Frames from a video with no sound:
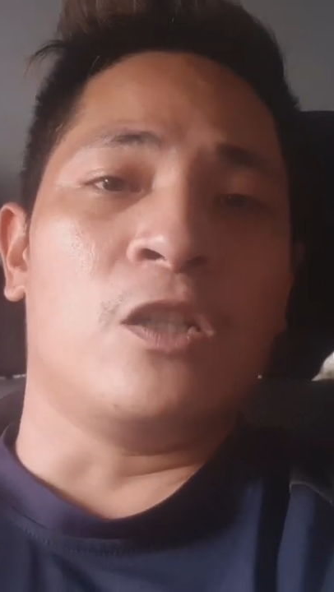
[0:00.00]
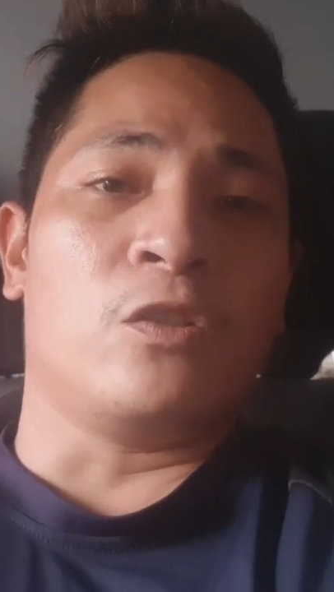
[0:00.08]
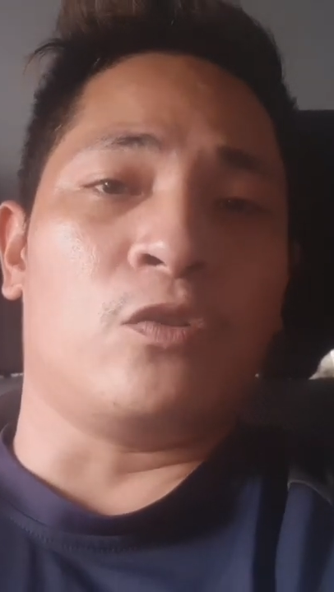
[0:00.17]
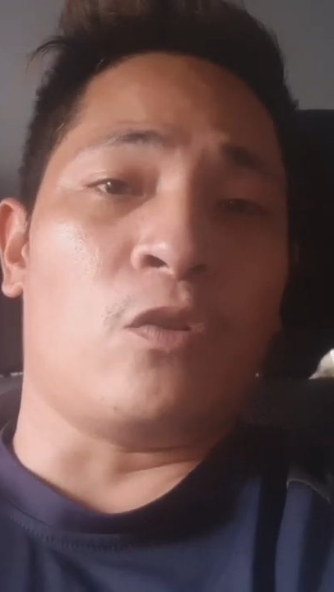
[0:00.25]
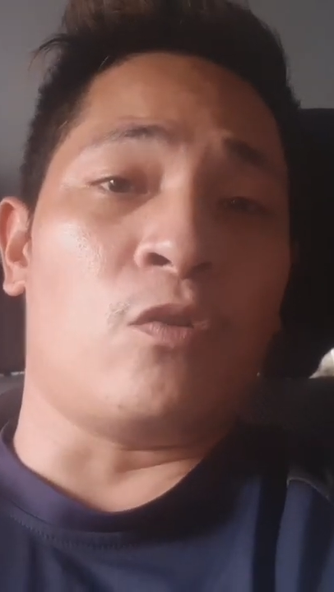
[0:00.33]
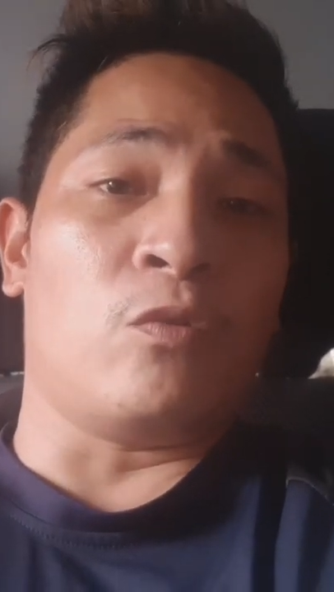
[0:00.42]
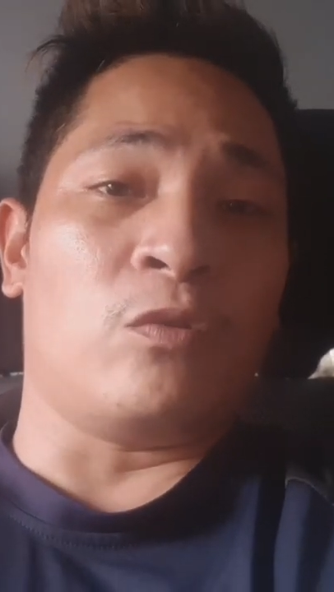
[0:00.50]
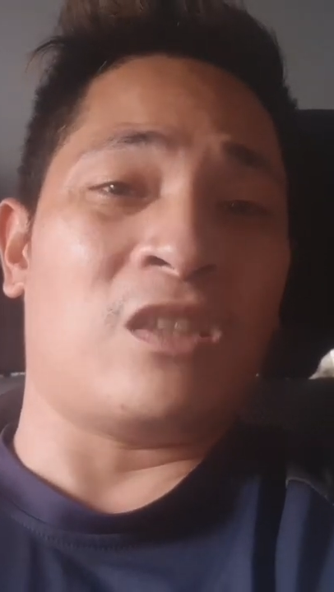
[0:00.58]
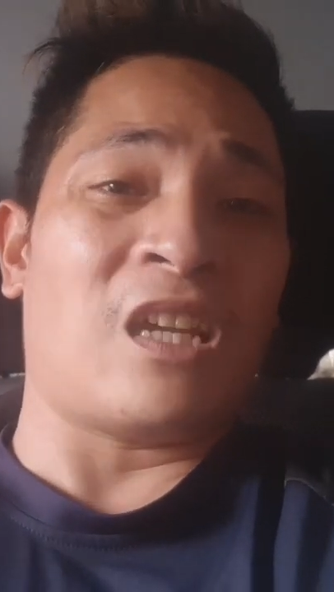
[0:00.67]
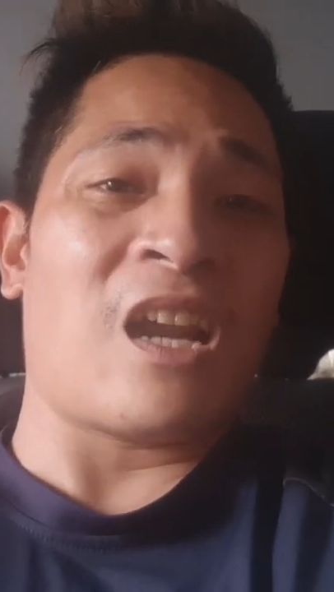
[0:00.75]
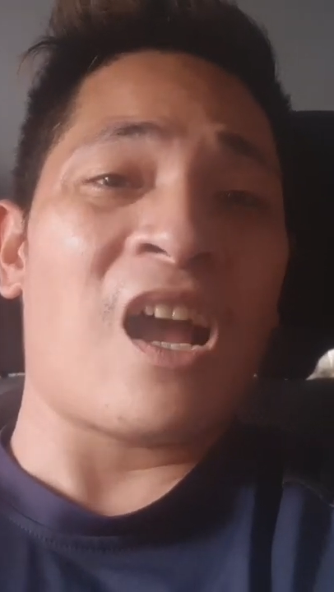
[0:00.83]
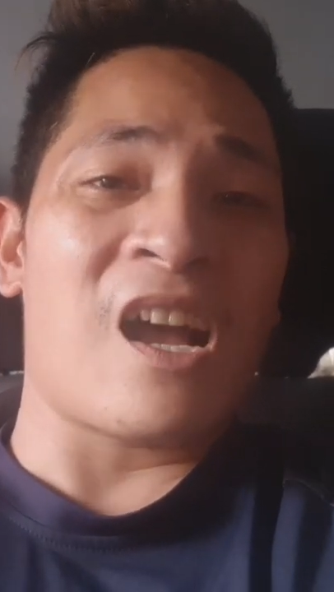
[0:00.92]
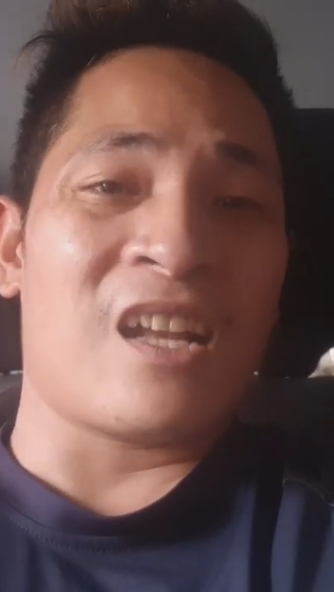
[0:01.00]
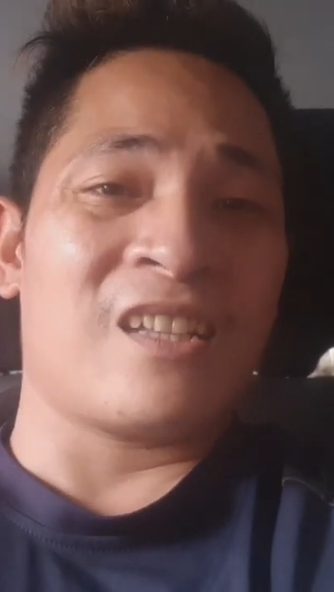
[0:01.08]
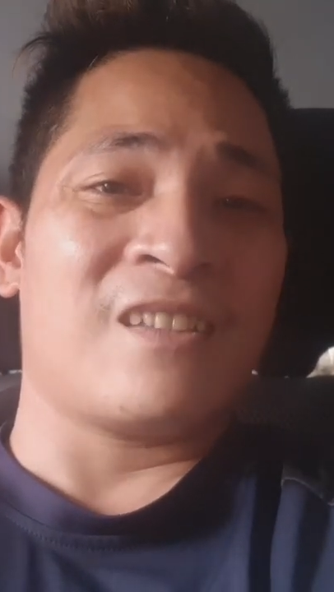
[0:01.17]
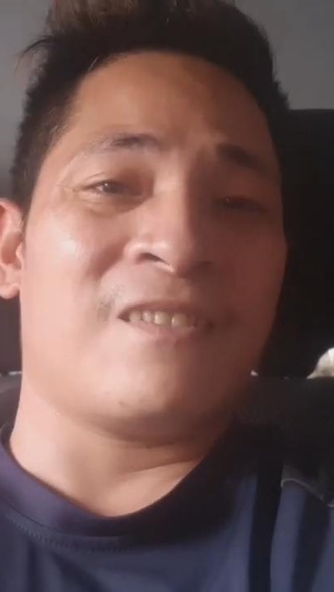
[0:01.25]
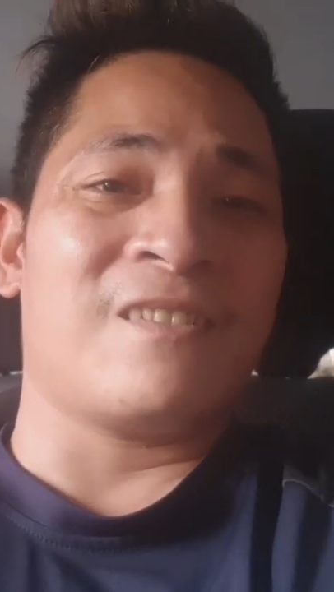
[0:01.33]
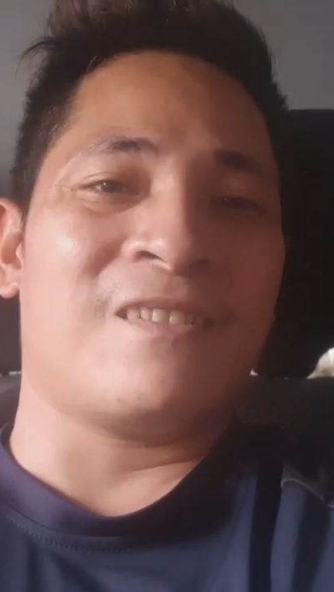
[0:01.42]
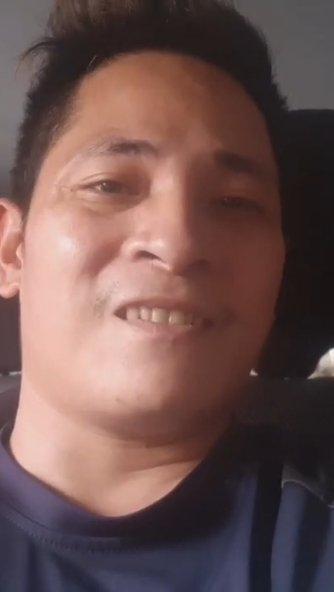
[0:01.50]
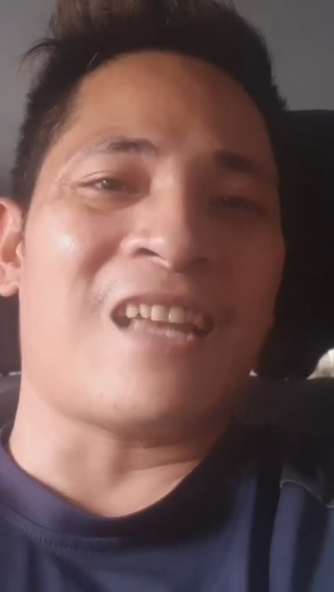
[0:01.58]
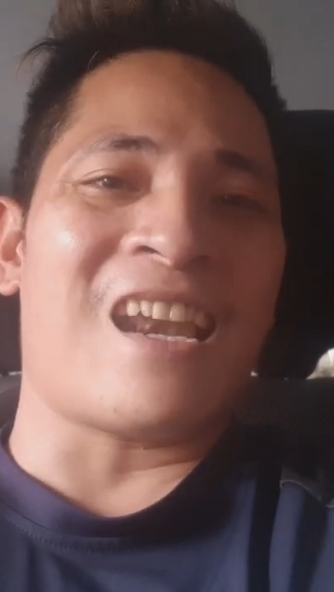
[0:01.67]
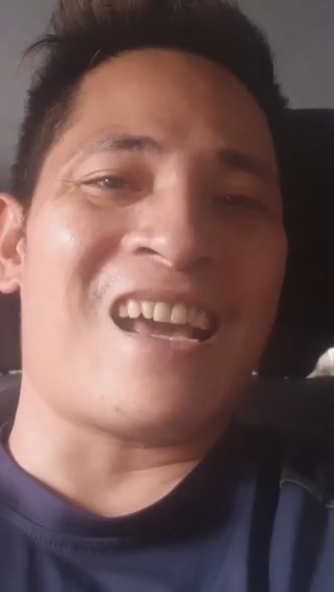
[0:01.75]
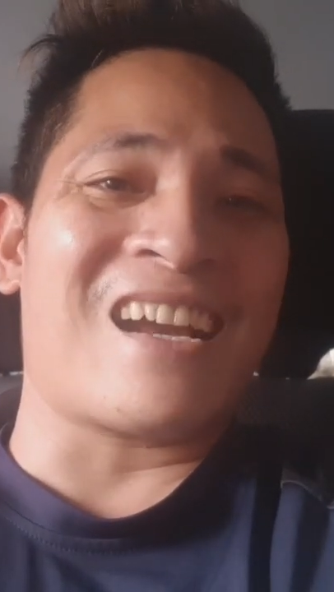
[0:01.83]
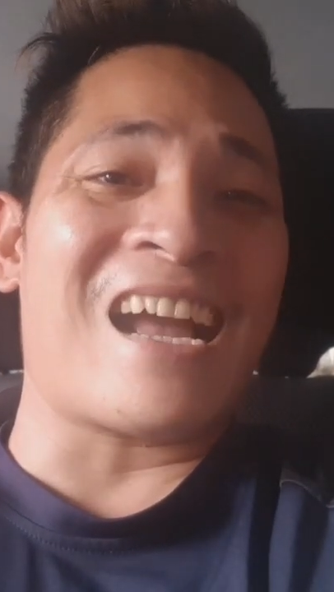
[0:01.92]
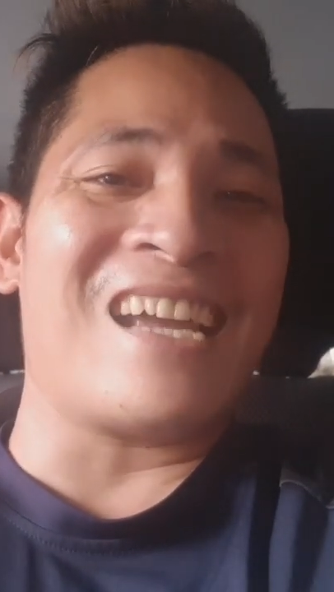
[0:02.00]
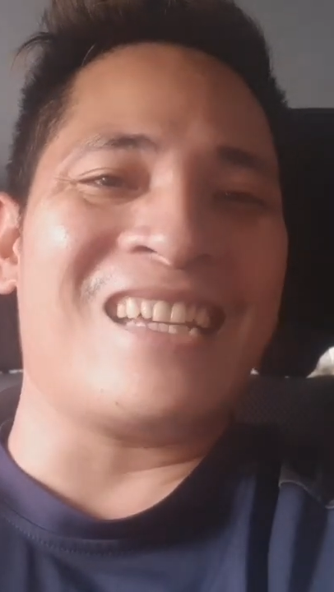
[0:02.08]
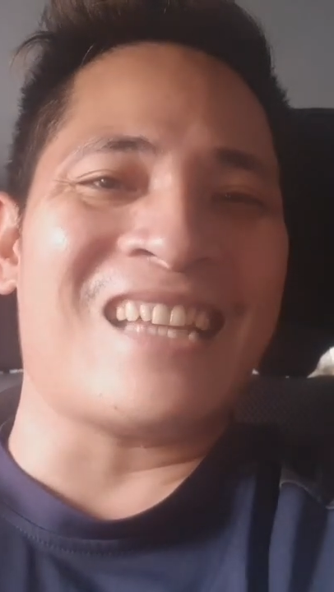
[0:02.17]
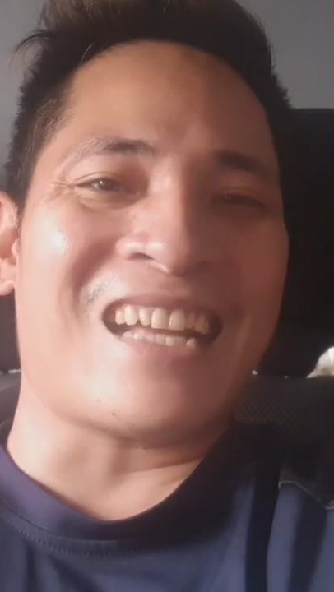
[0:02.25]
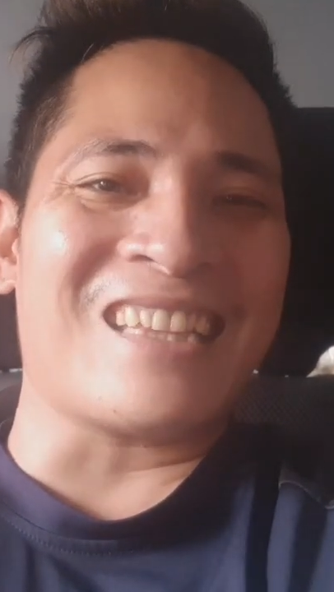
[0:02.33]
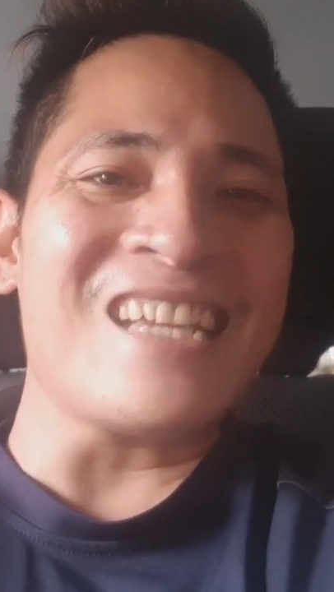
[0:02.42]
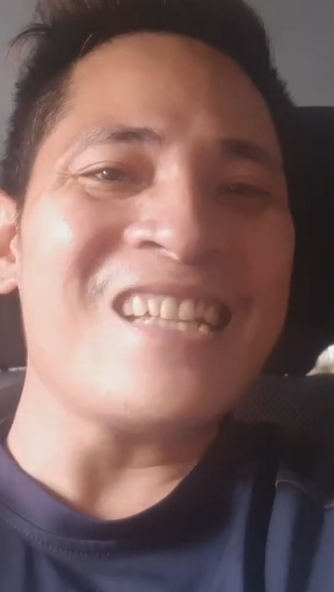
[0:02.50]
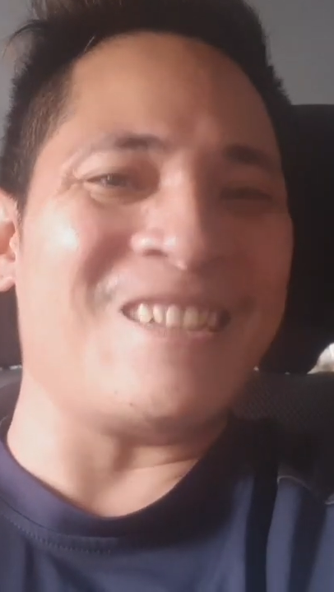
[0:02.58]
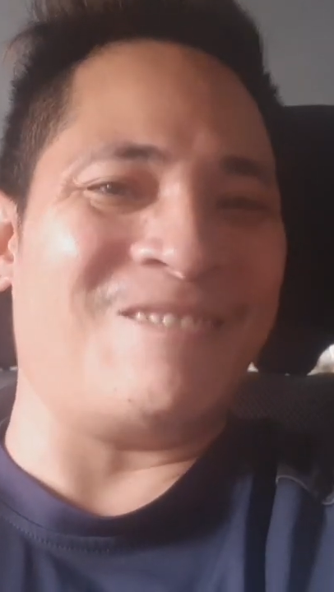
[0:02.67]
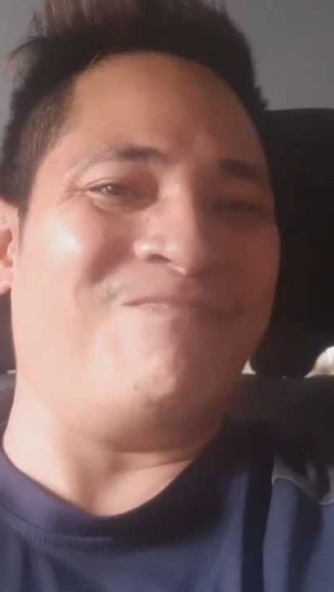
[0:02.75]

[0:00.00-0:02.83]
So, tara, talakayin natin.